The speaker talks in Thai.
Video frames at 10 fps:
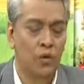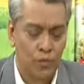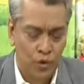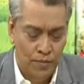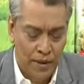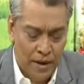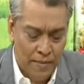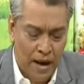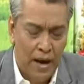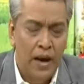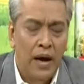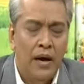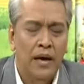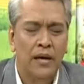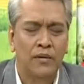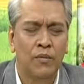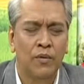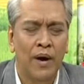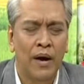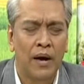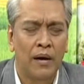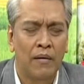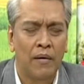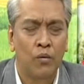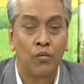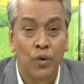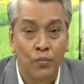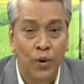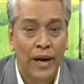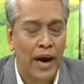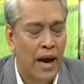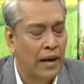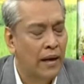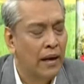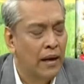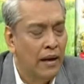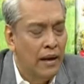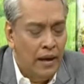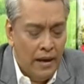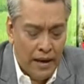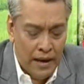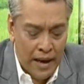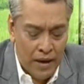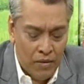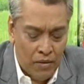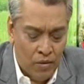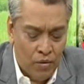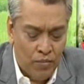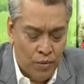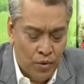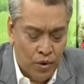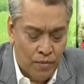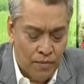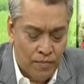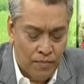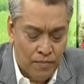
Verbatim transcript: ประโยชน์คุณผู้ชมนิดได้ไหมใช่ครับคือสมมุติว่าคุณผู้ชมดูรายการแล้วคุณผู้ชม